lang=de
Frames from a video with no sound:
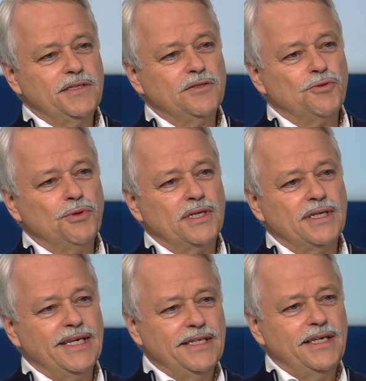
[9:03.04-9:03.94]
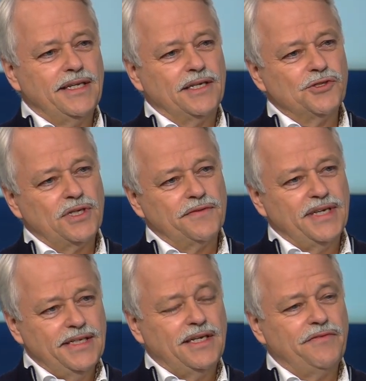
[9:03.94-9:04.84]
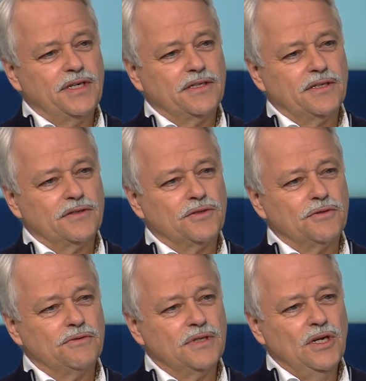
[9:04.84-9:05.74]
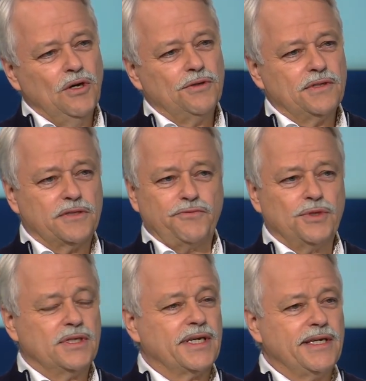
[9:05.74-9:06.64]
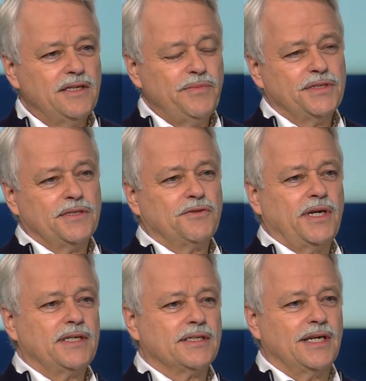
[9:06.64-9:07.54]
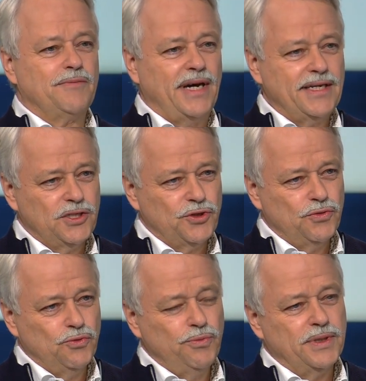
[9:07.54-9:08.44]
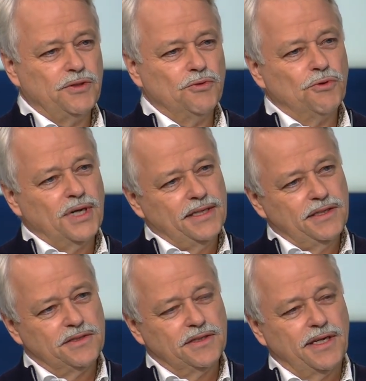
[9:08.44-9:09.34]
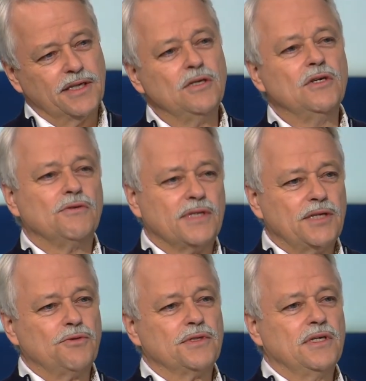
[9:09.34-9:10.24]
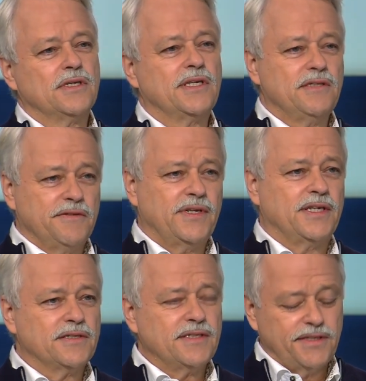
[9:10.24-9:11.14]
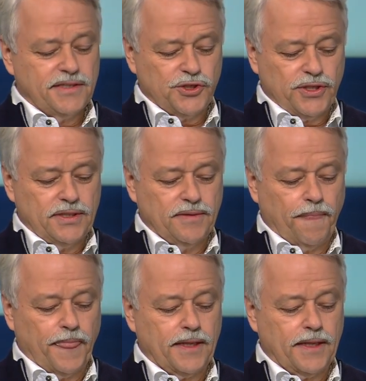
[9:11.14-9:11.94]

diesen Dünger in der Landschaft, in der Vegetation. Und das führt regelmäßig zu einer dramatischen Überdüngung an diesen Hängen. Und dadurch gehen die Pflanzen an dieser Stelle